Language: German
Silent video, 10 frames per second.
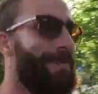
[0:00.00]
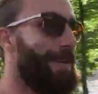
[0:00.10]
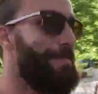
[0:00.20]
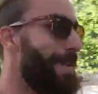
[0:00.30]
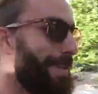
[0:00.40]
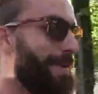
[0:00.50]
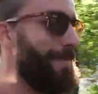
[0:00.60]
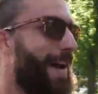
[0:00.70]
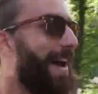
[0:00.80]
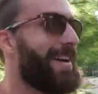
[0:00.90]
Fall mitten im
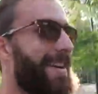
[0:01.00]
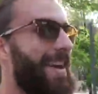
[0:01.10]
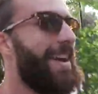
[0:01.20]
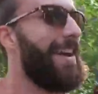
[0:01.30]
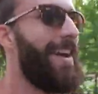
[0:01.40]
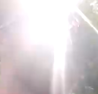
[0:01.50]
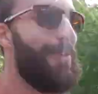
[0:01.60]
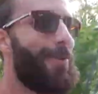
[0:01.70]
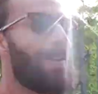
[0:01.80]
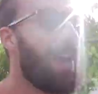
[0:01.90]
Park
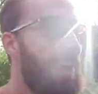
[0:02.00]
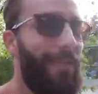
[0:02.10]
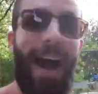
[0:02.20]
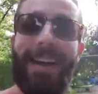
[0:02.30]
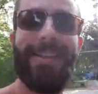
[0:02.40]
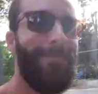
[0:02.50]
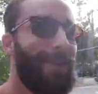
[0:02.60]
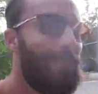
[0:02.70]
und war eigentlich ziemlich